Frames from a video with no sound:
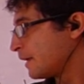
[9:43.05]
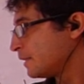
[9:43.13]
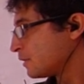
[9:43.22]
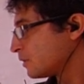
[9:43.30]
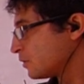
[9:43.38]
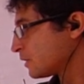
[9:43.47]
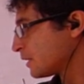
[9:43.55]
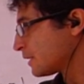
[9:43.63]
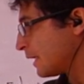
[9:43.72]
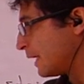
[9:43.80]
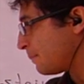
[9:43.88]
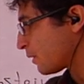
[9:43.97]

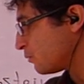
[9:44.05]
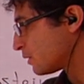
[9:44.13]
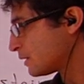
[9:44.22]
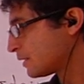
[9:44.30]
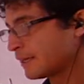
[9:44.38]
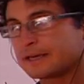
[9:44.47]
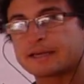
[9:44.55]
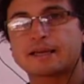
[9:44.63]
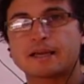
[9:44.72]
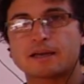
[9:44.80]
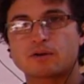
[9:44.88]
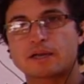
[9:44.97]
entonces, la pregunta sería, ¿y
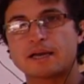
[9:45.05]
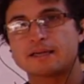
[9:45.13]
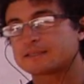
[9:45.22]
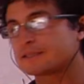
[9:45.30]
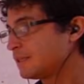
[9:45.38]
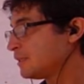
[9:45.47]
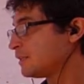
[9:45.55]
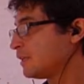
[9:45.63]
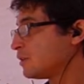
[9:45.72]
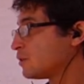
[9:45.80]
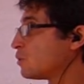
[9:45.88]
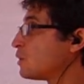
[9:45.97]
qué es lo que hace
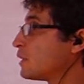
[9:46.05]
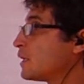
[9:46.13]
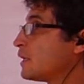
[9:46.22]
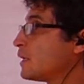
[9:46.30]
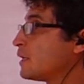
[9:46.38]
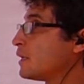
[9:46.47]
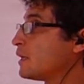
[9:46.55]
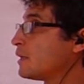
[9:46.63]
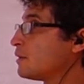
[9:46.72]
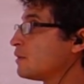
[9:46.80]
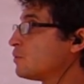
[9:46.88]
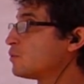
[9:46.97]
distinto
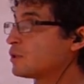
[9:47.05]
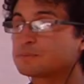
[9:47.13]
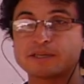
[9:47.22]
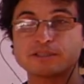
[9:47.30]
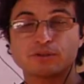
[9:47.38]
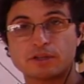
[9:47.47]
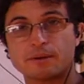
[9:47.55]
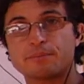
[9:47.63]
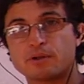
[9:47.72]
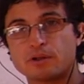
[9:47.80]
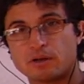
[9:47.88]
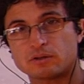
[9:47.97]
eh, un
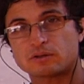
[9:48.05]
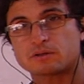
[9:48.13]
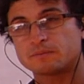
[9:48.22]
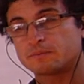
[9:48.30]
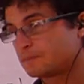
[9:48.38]
espacio-tiempo del otro?